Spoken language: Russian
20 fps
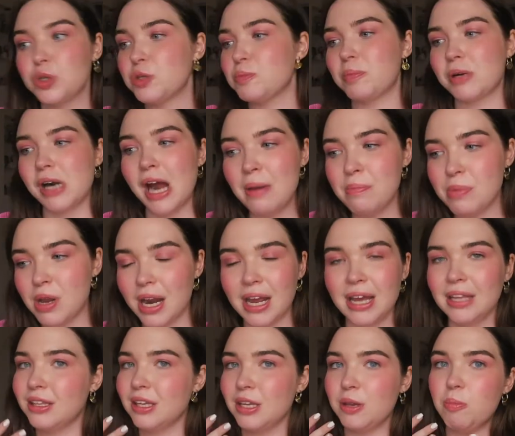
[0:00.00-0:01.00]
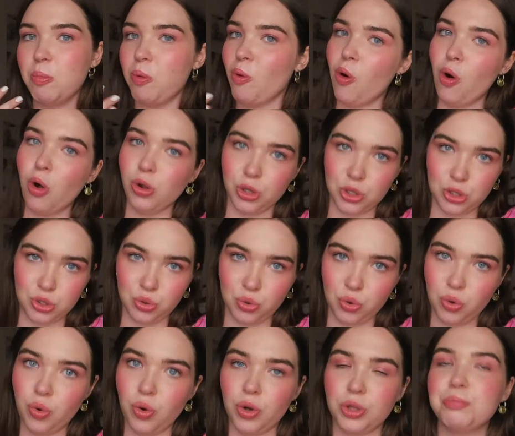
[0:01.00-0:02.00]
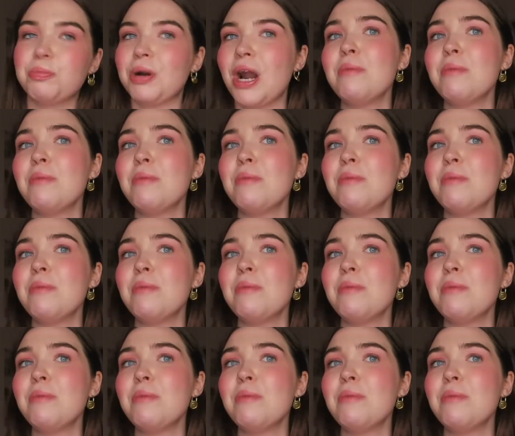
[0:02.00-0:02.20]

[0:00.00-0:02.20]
То есть праймер это не полностью уход.